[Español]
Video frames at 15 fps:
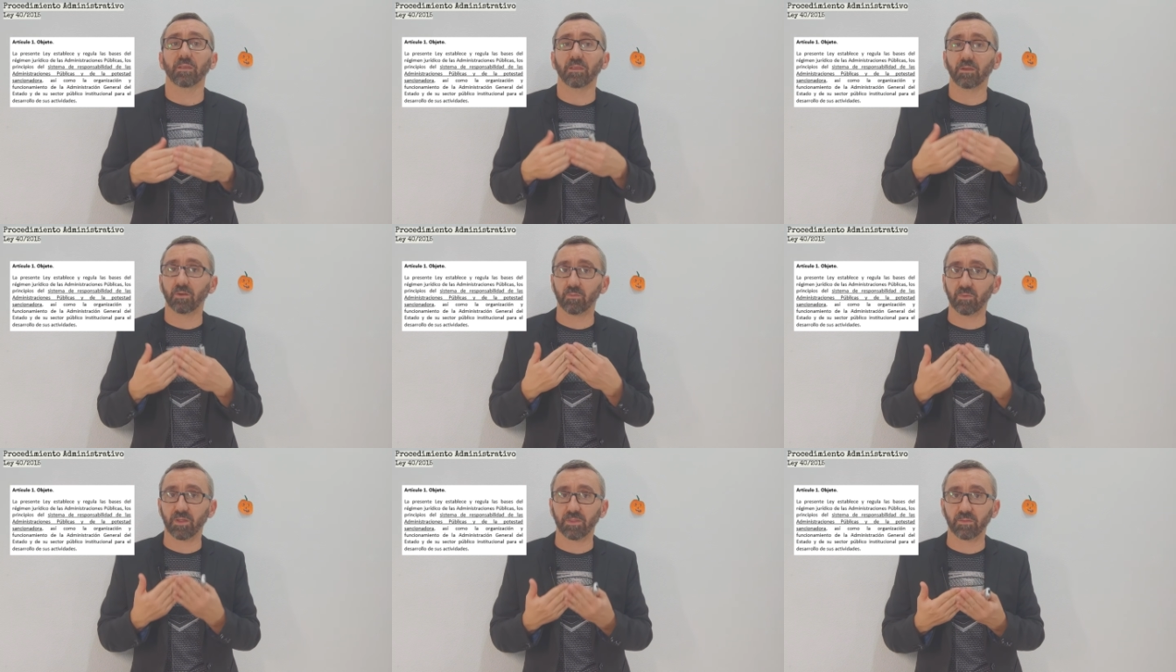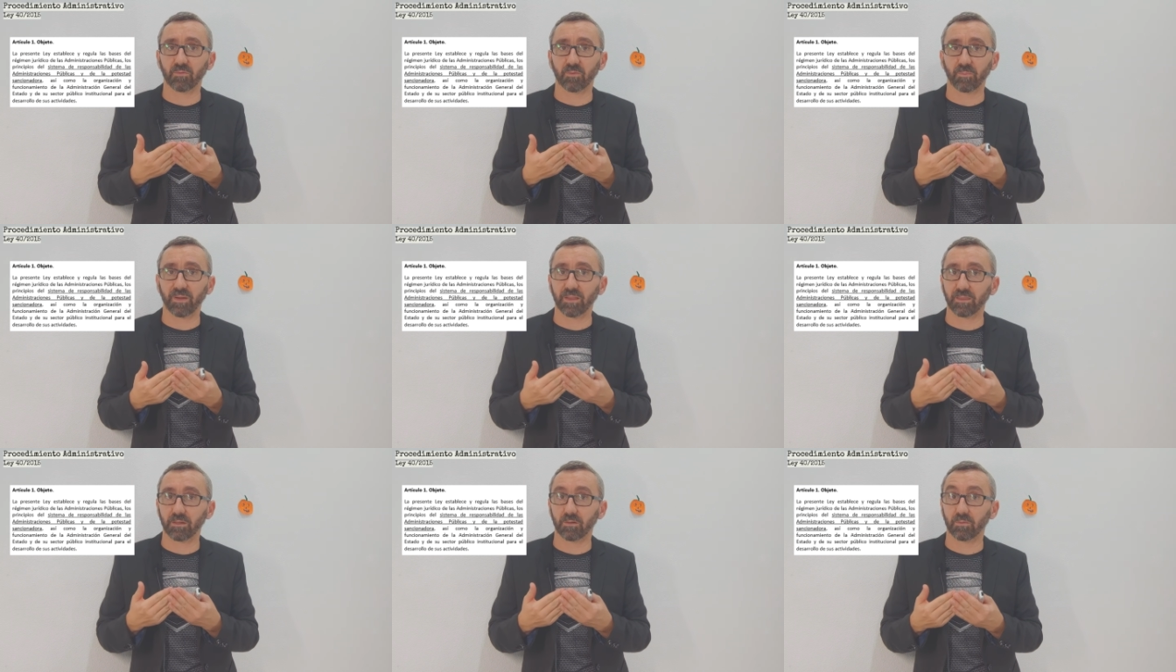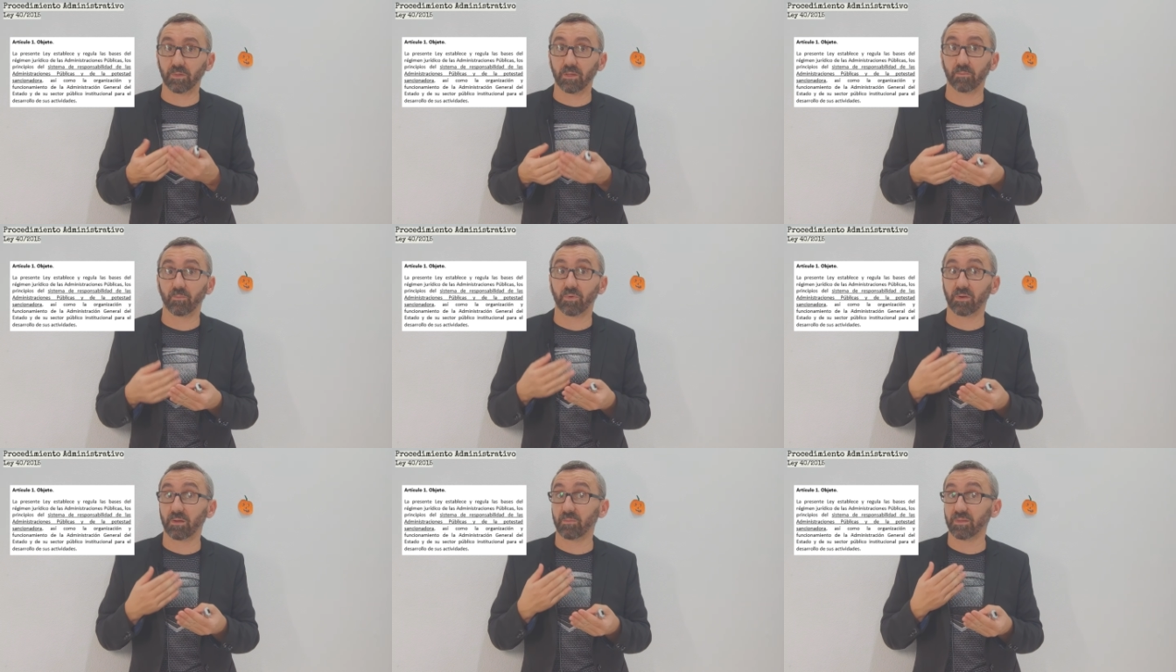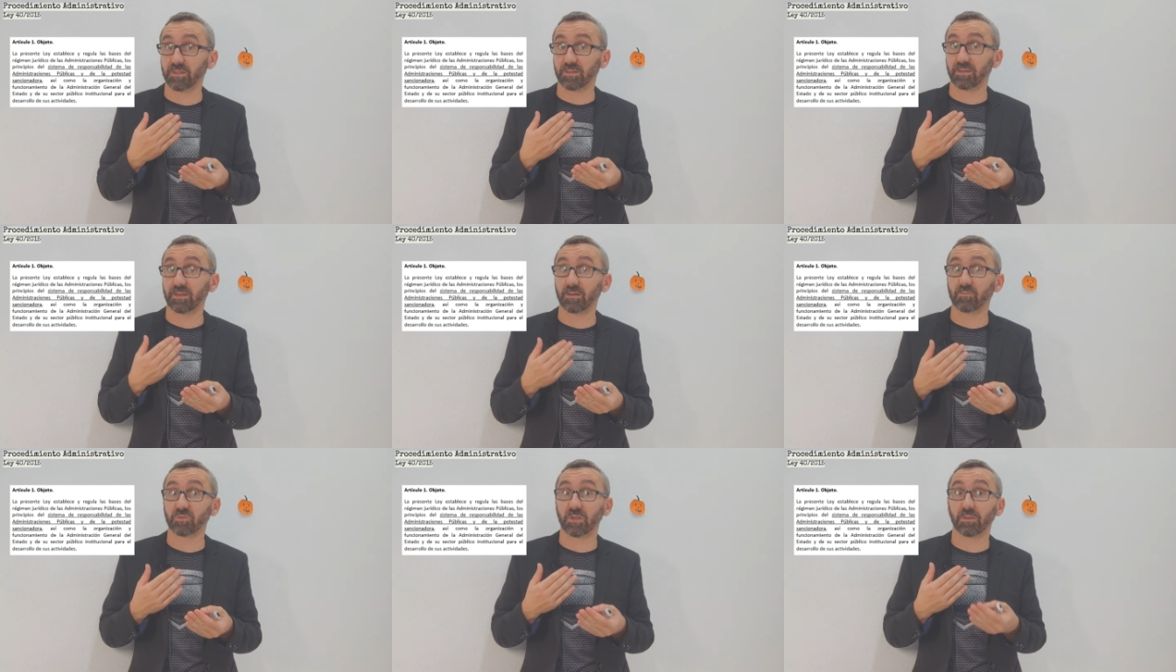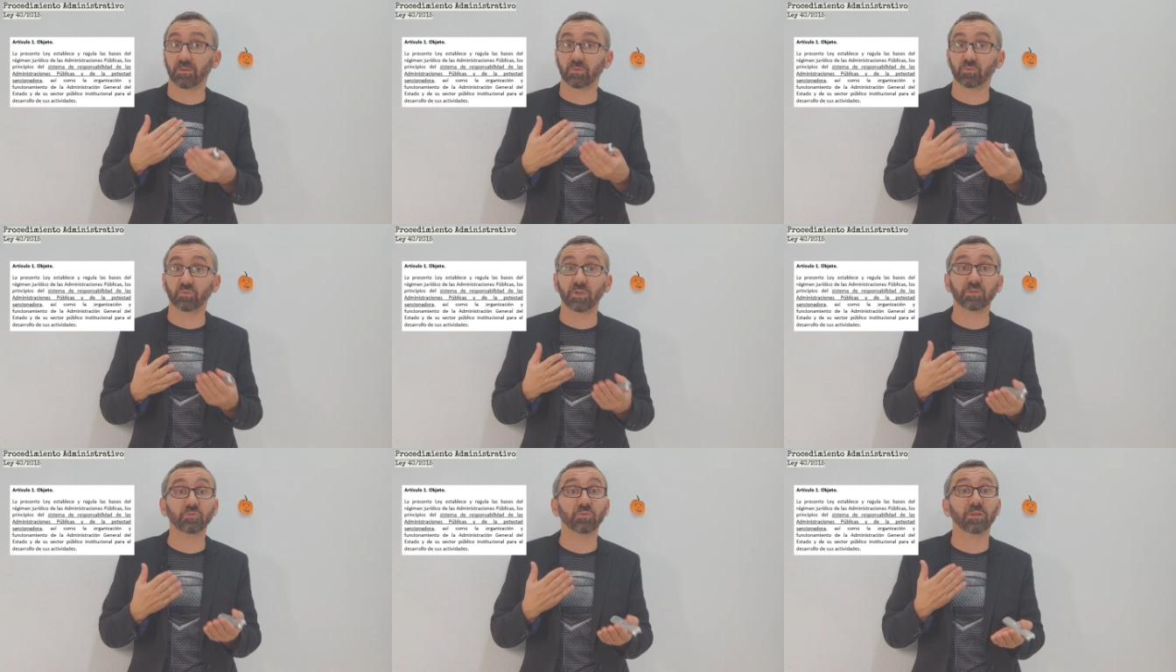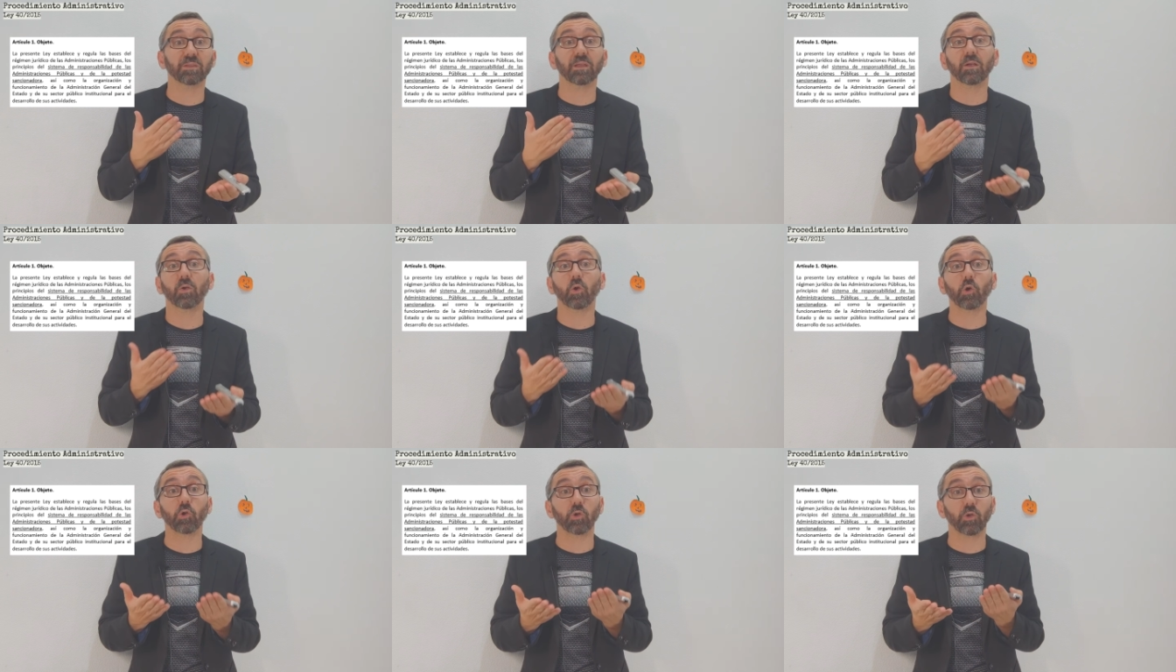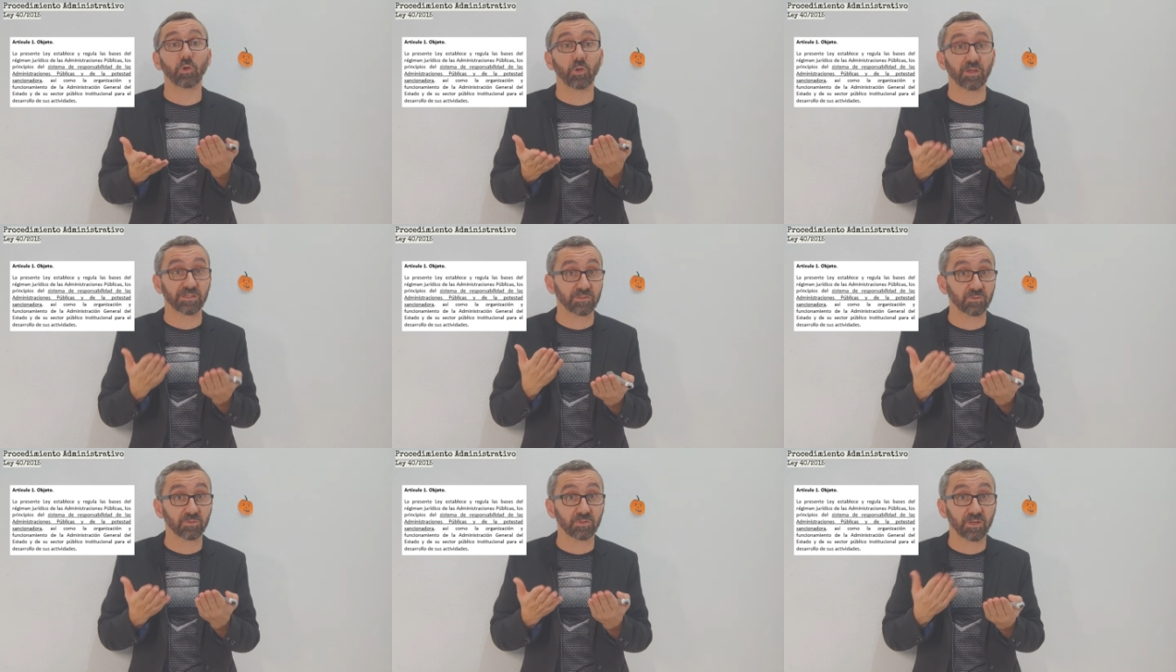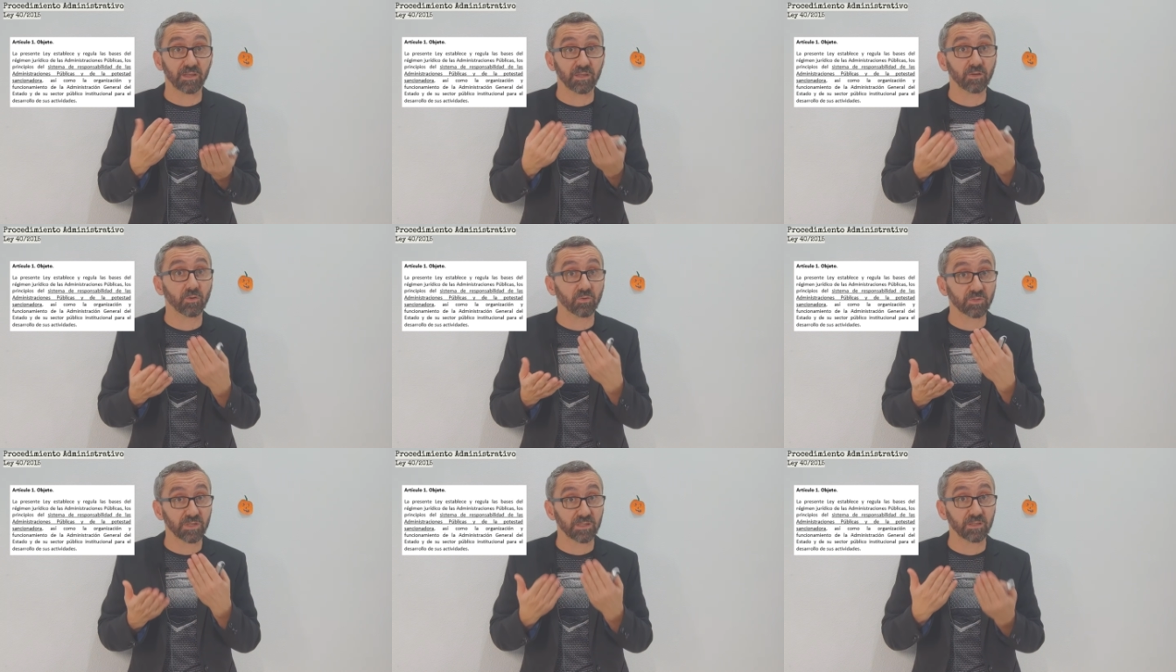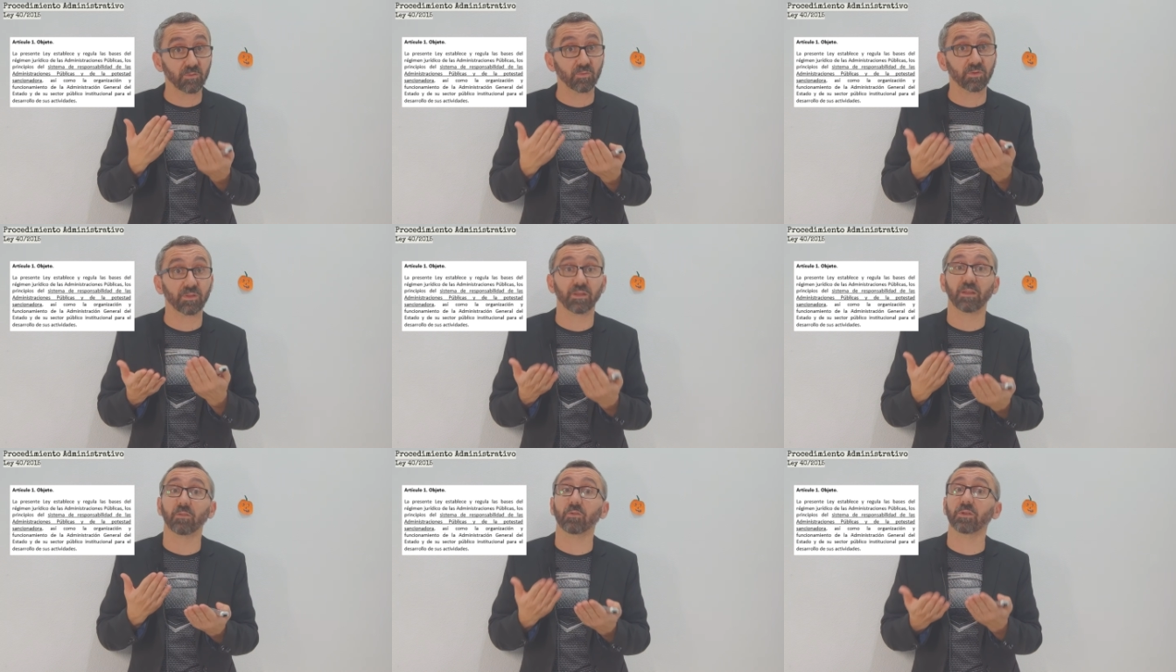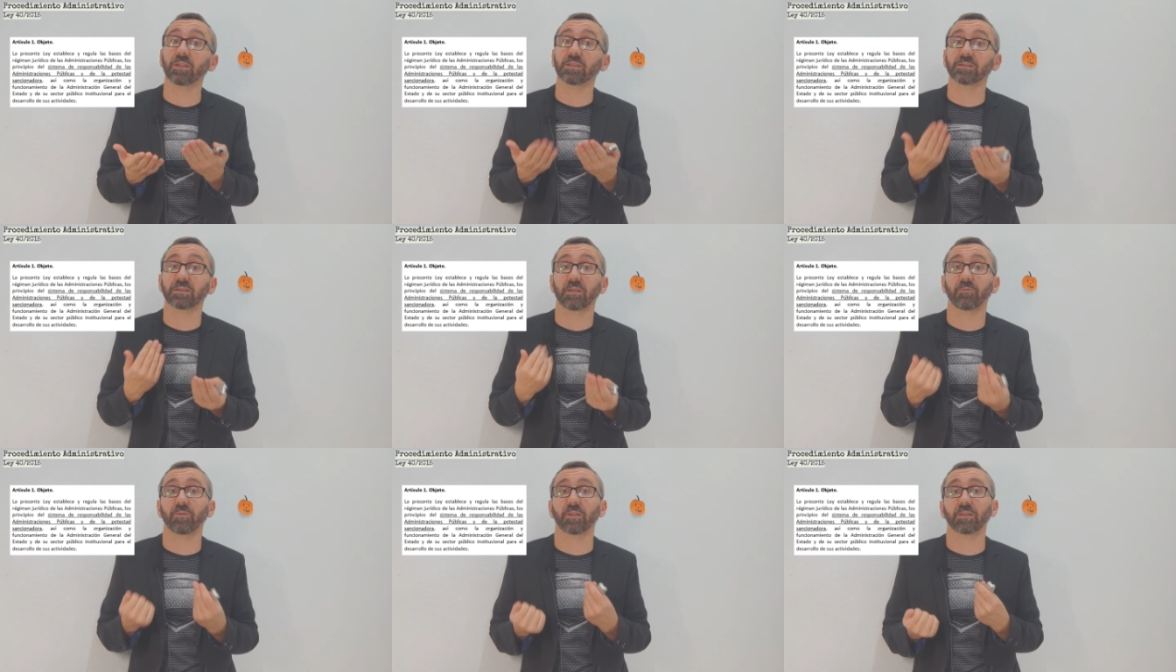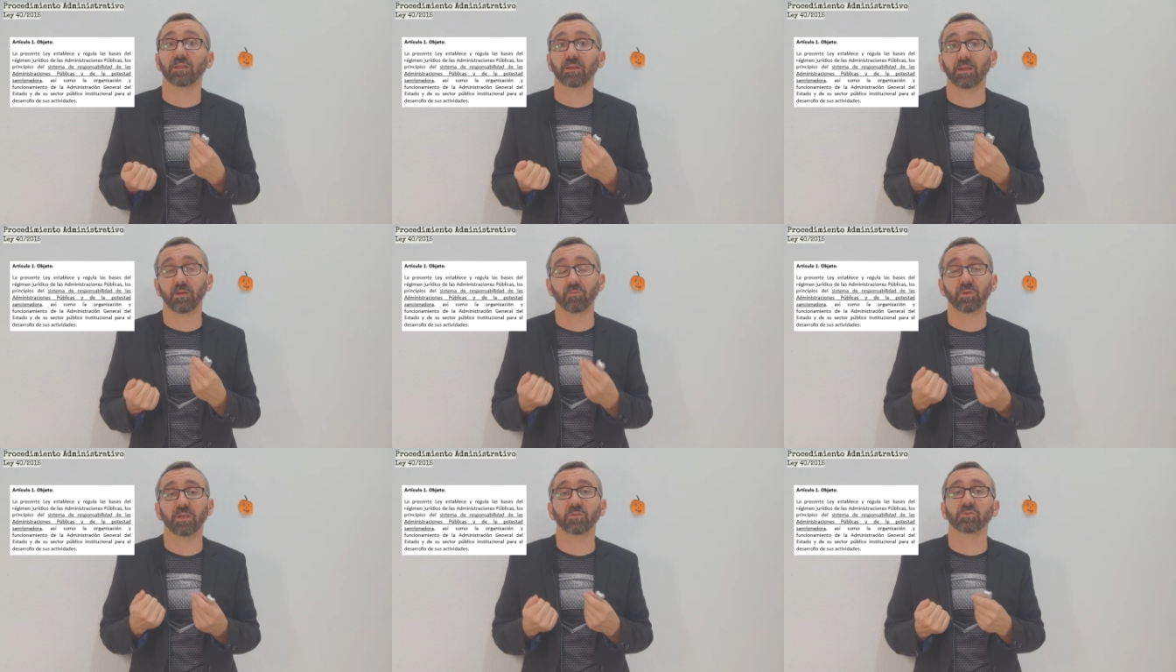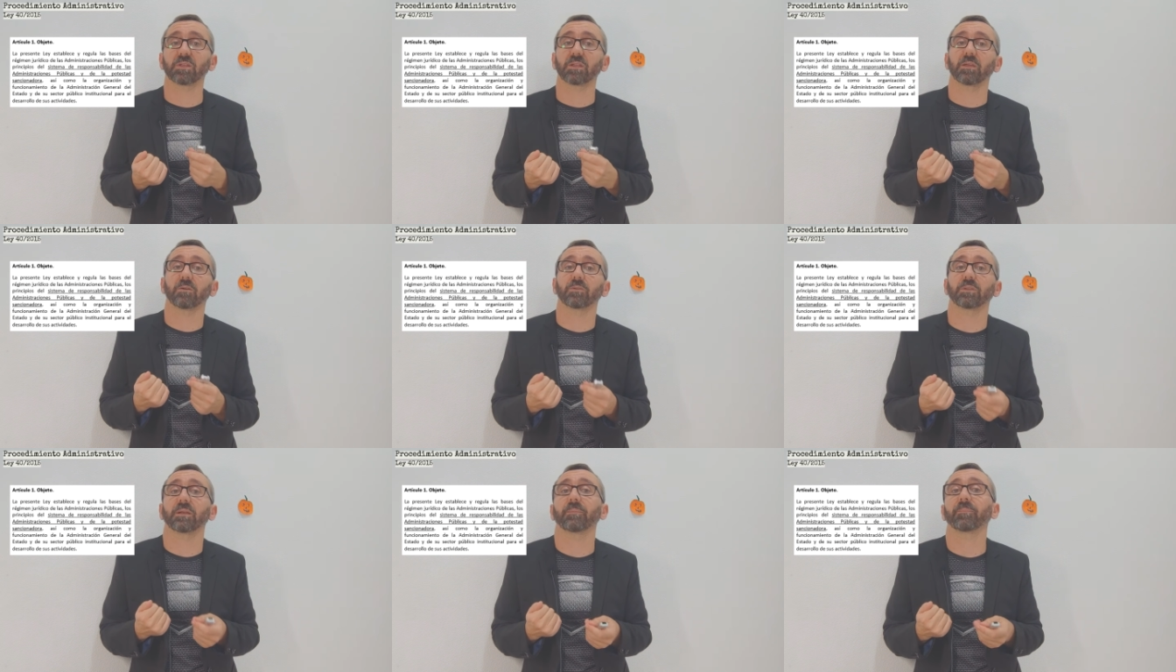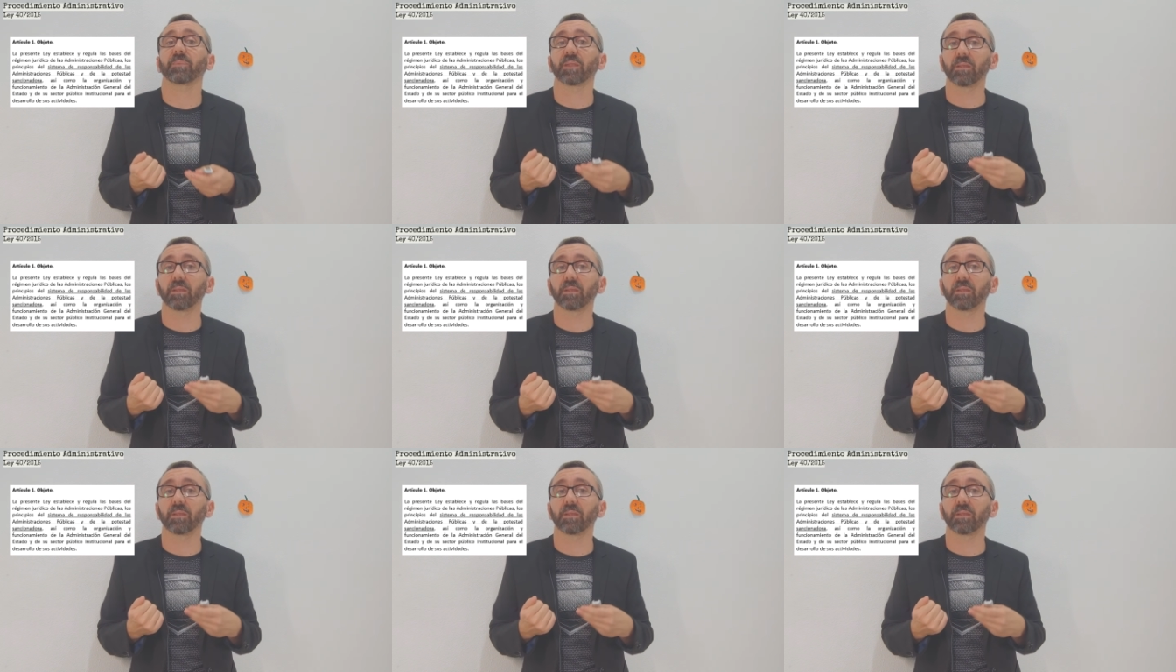¿Y cómo lo hacemos para hacerlo bien? Pues realmente tendríamos que hacernos una chuleta con las dos leyes, con los artículos de las dos leyes que afectan a una cosa y a otra.